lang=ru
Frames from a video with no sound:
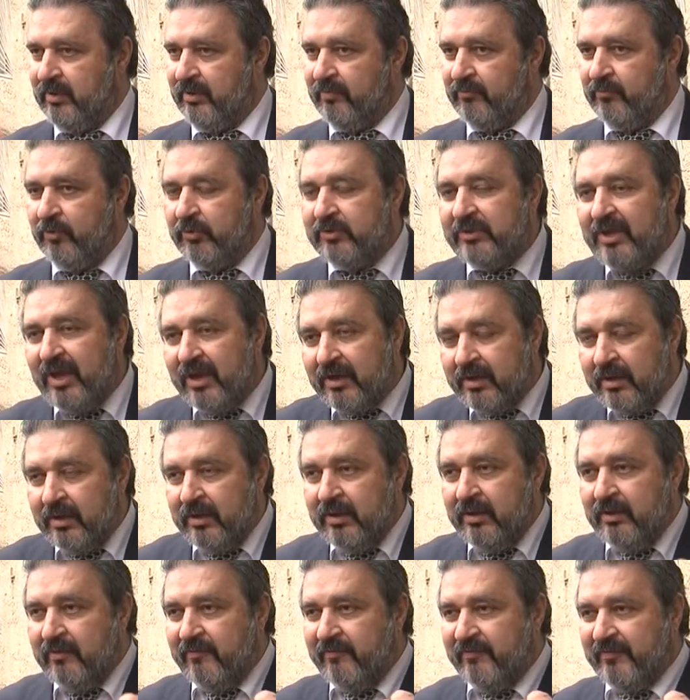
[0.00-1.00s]
Вот как
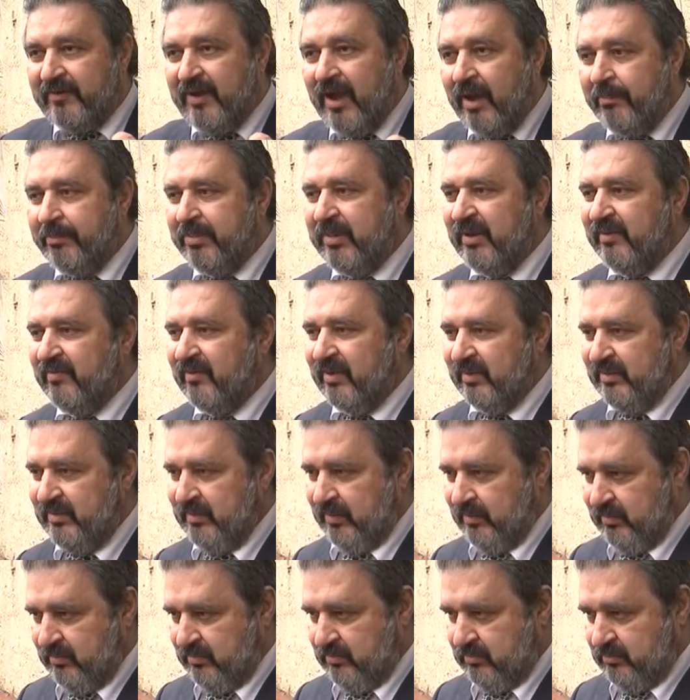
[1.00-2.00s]
в капле
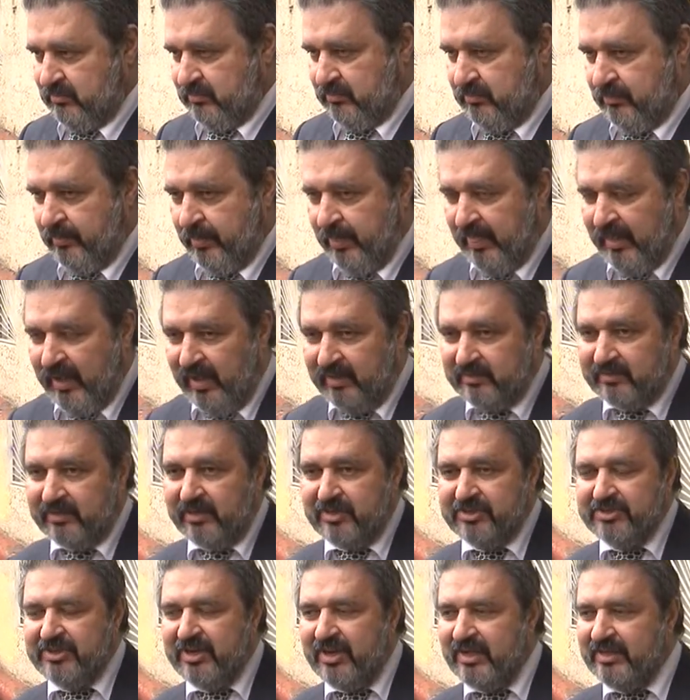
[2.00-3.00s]
воды
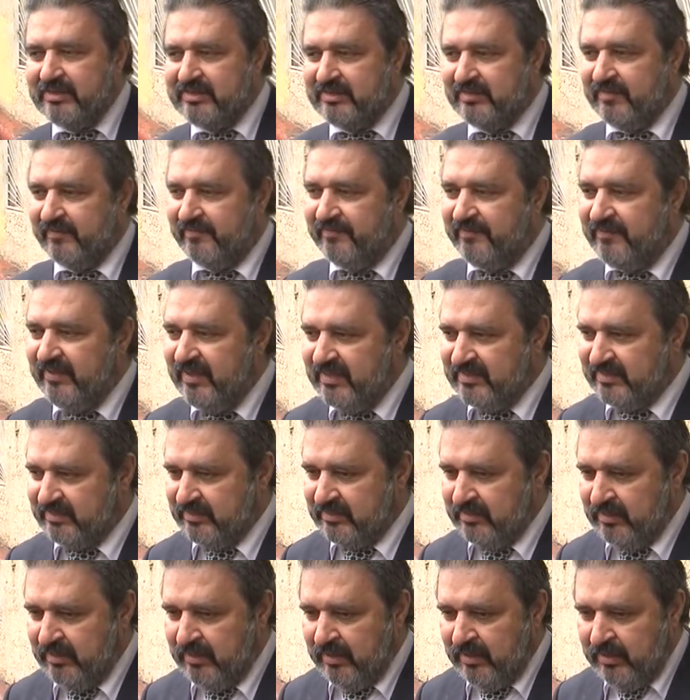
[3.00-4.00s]
отражается
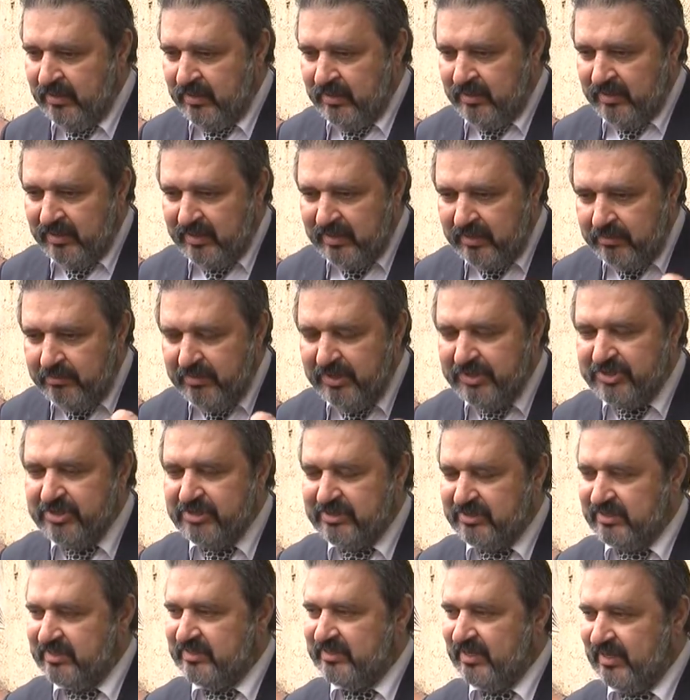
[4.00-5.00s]
весь
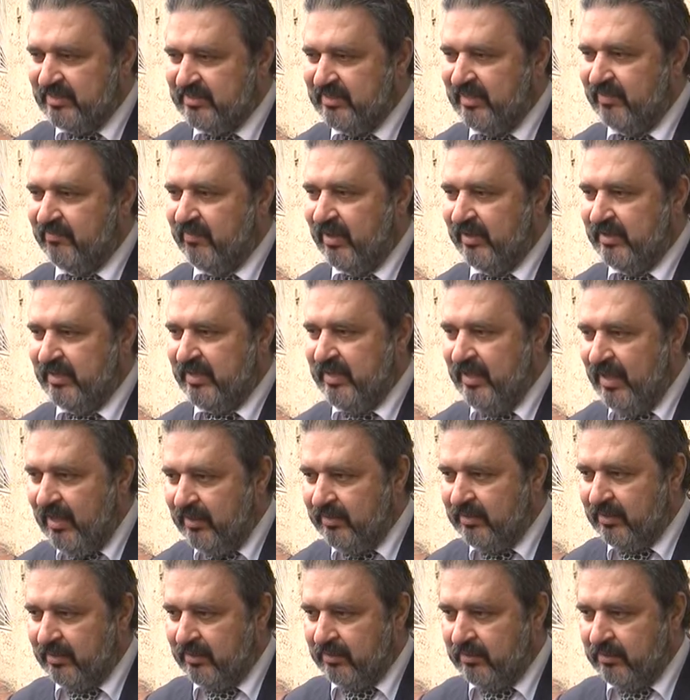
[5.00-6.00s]
химический состав
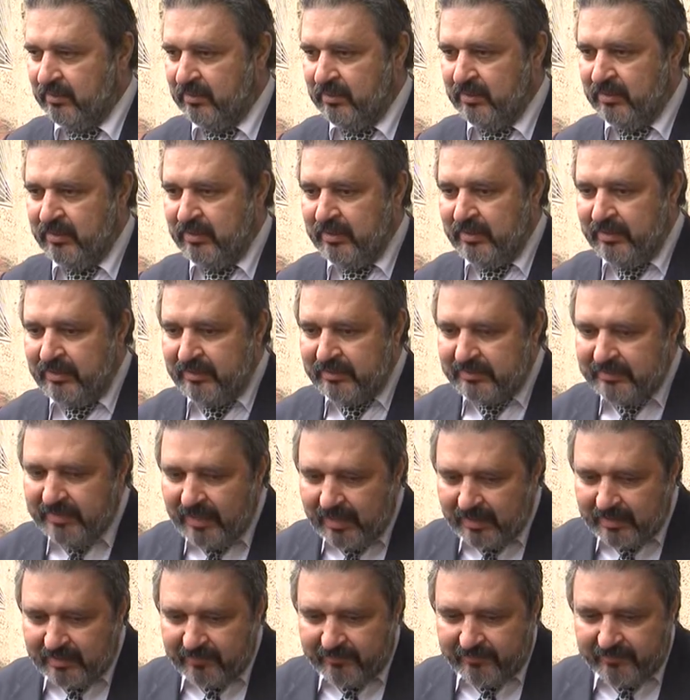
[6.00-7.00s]
океана –
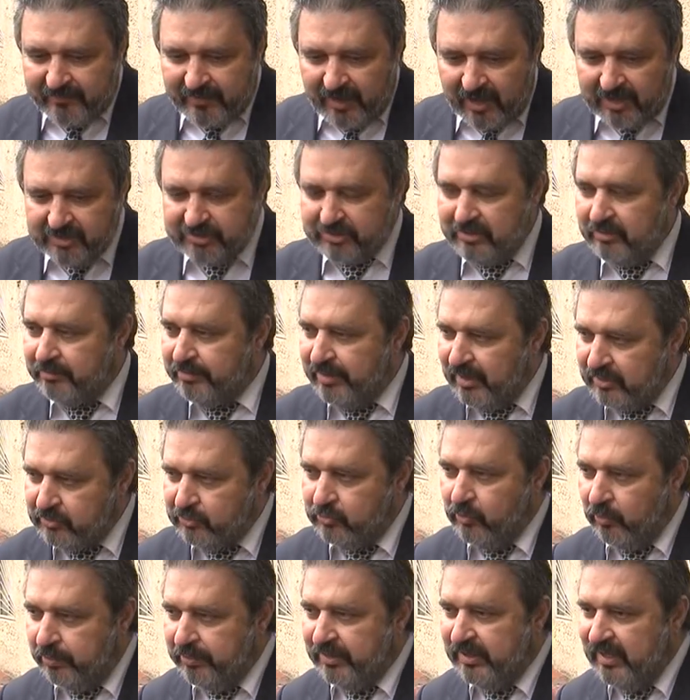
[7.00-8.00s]
так в каждом
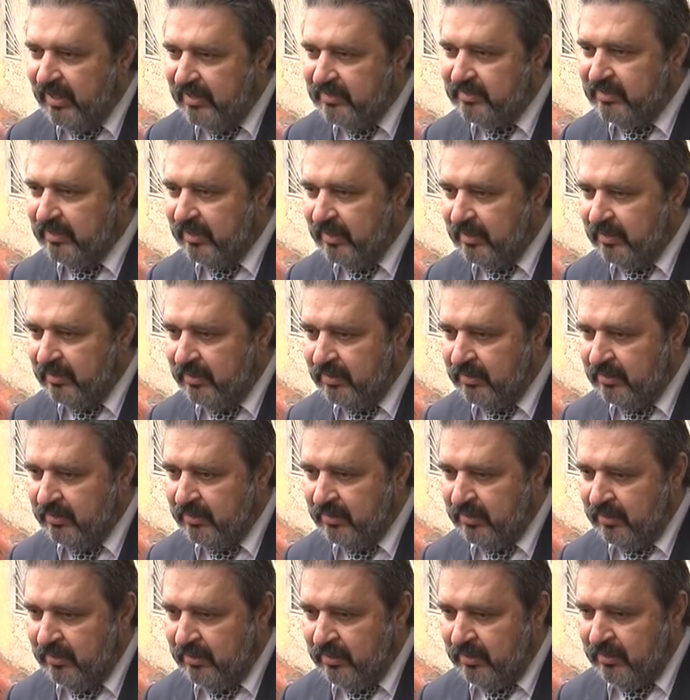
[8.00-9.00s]
поступке этих
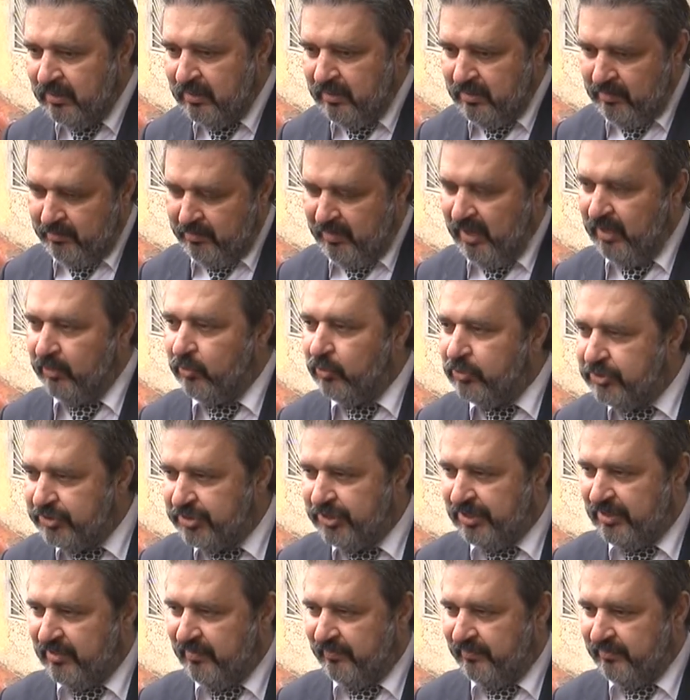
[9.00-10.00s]

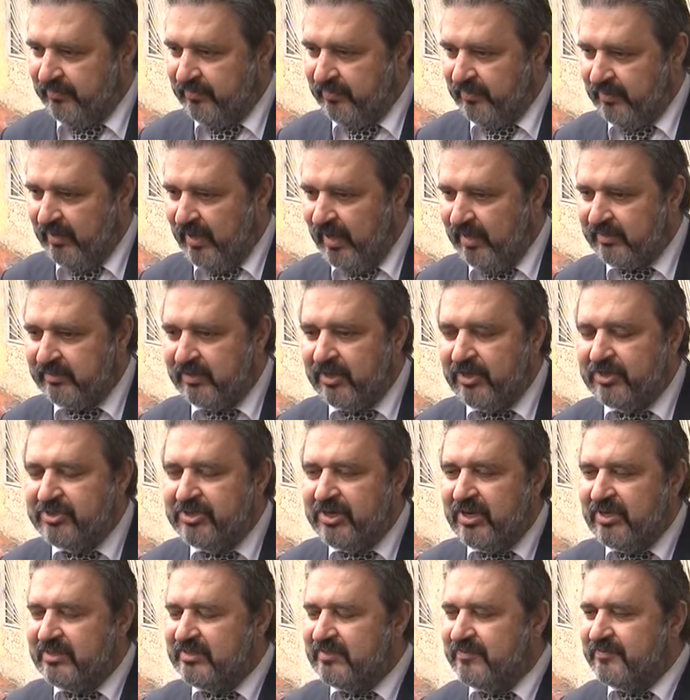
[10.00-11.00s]
молодчиков
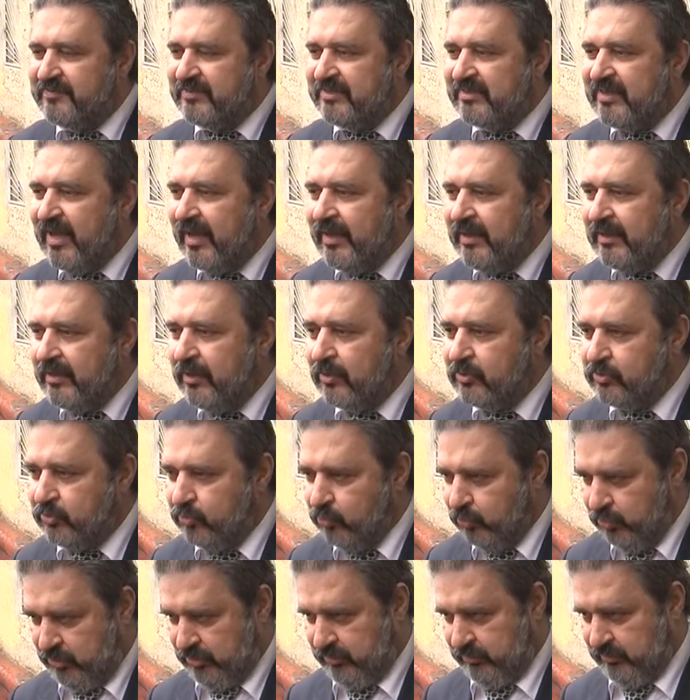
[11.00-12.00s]
отражается вся их
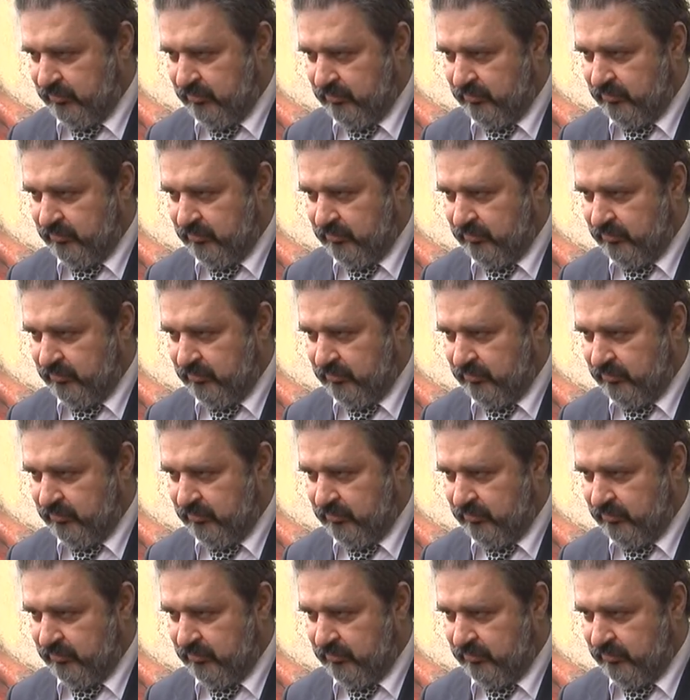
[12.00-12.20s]
суть,